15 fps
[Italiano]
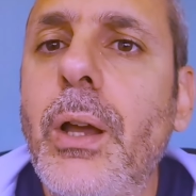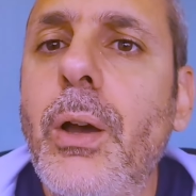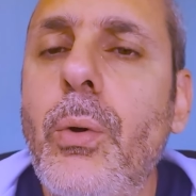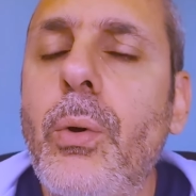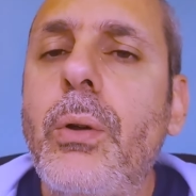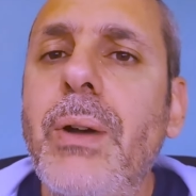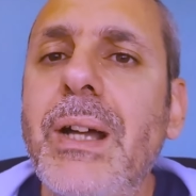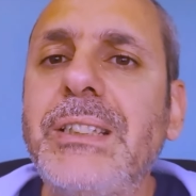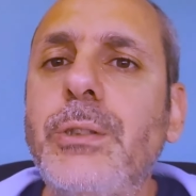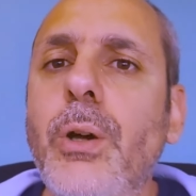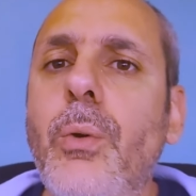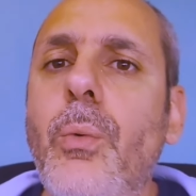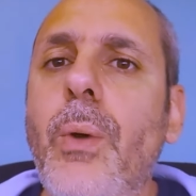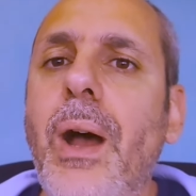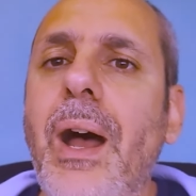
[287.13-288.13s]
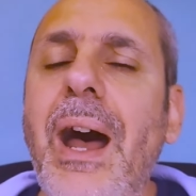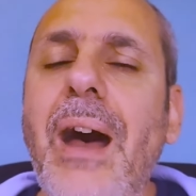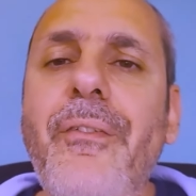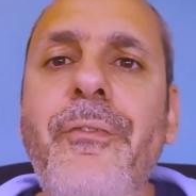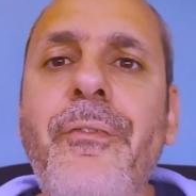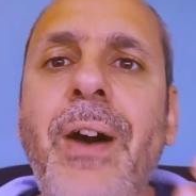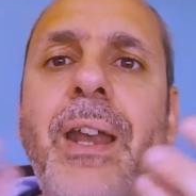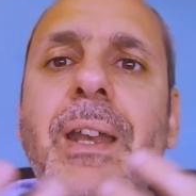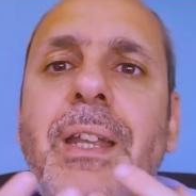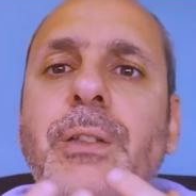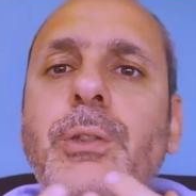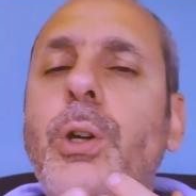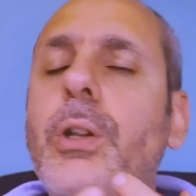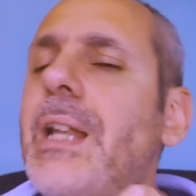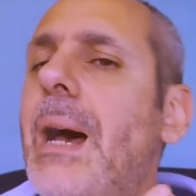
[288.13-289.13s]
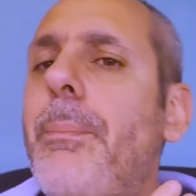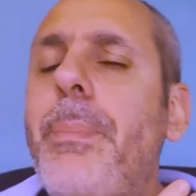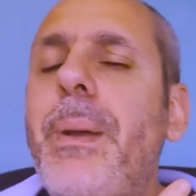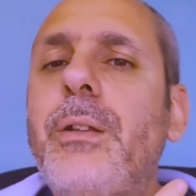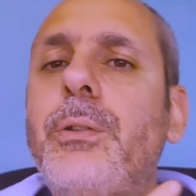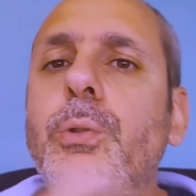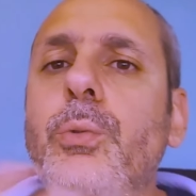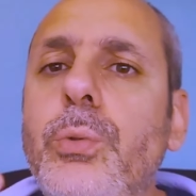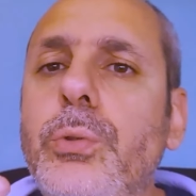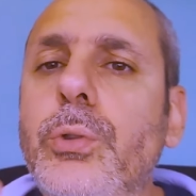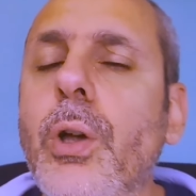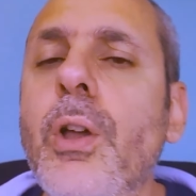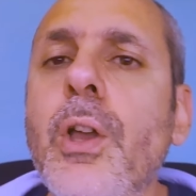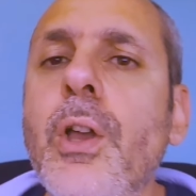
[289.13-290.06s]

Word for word: Oh, questo qua ha fallito dappertutto.